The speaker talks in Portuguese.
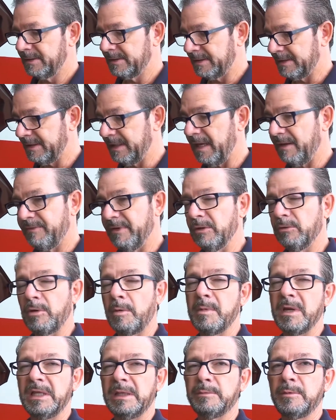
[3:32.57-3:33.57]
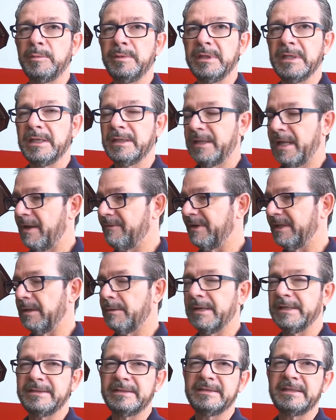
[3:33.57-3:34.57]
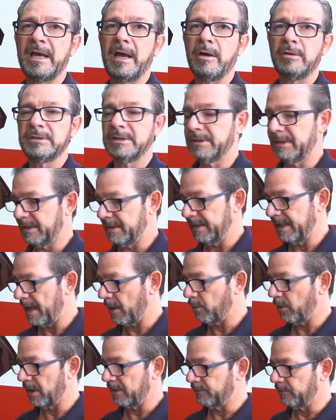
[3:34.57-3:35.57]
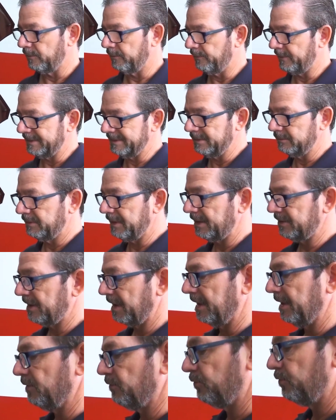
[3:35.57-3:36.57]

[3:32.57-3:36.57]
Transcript: Se eventualmente a bobina der, vai dar uma resistência alta, de que nem agora. Vou fazer o teste aqui